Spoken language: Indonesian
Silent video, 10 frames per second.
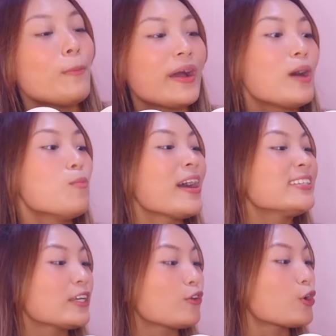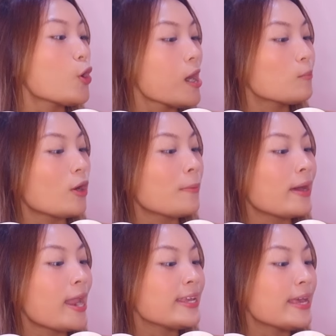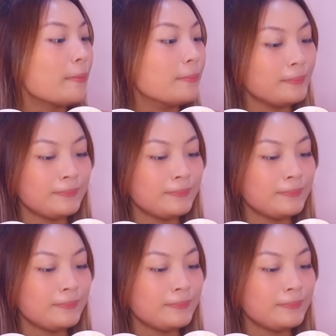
Kamu makan sayur doang bukan makan ayam.